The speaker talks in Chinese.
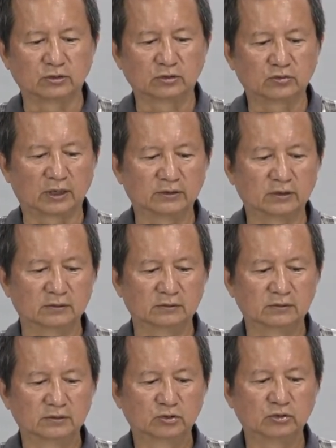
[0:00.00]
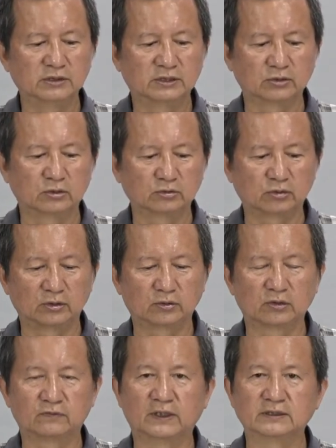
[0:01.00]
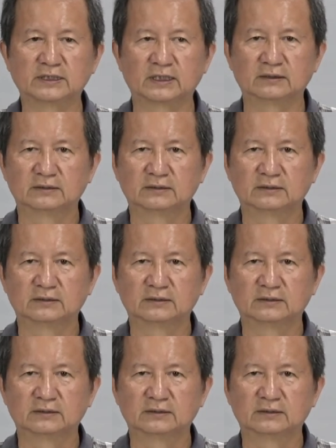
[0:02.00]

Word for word: 钟转动，顺时钟转动的方向。